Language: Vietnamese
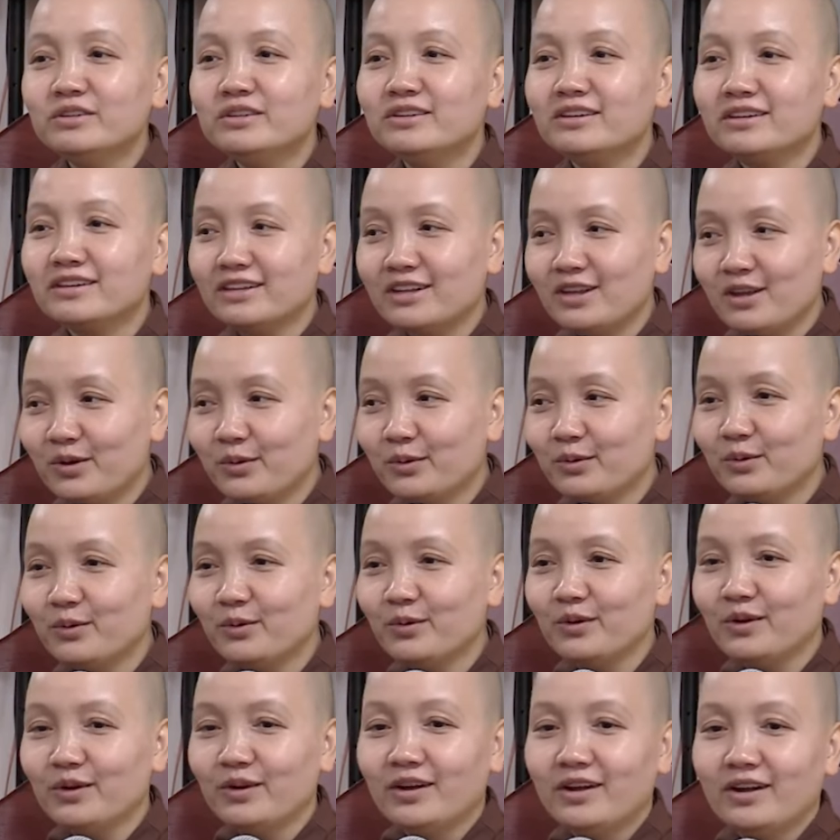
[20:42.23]
dường nhiều,
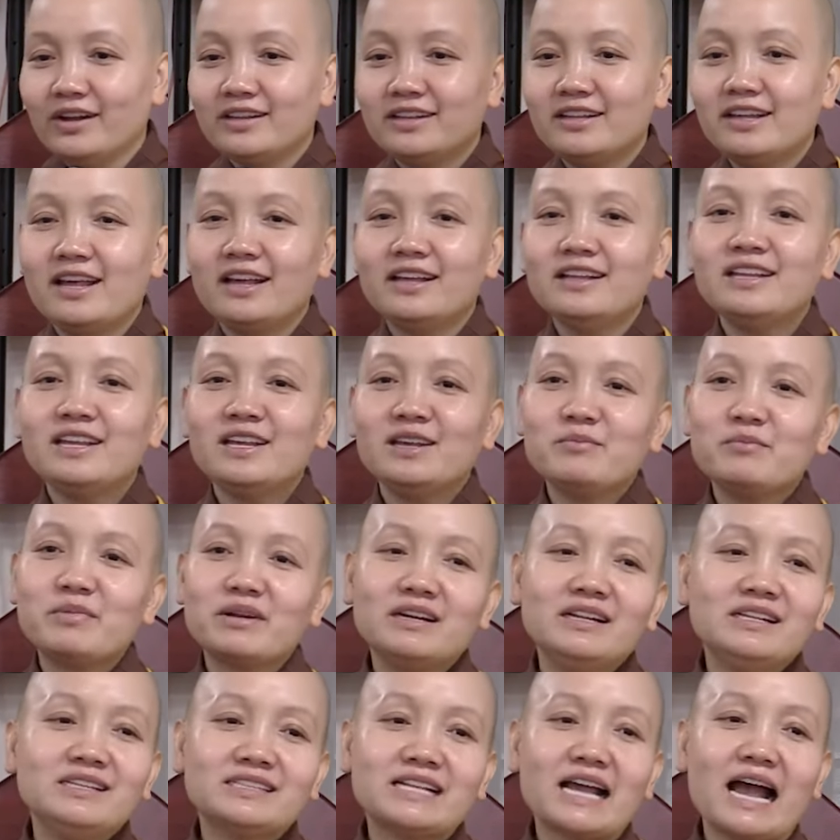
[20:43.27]
dễ gì mà
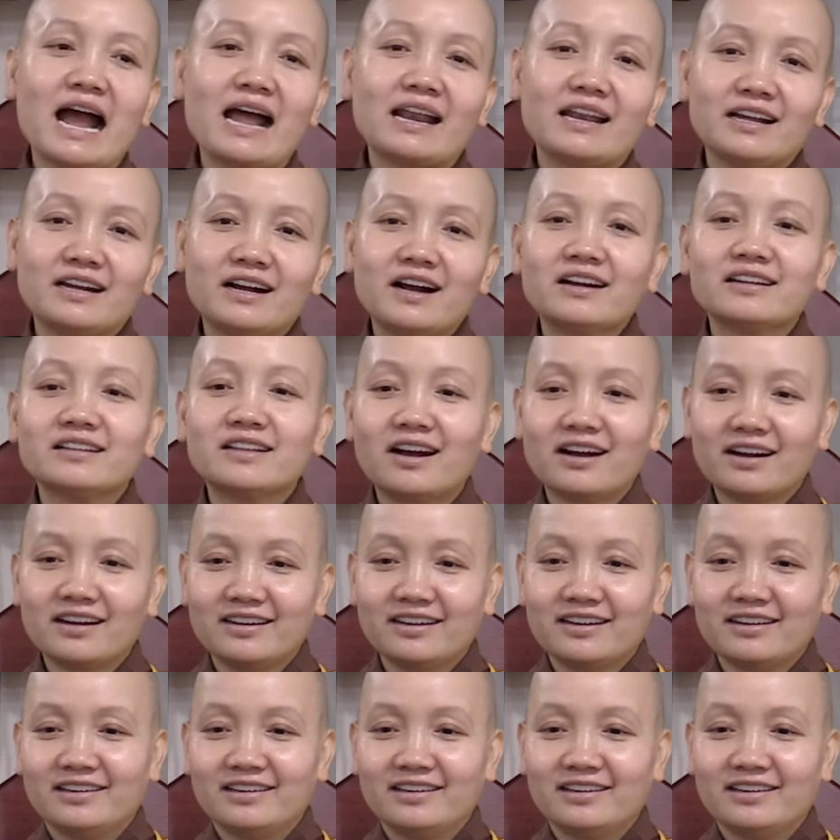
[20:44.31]
đi xa để khất thực.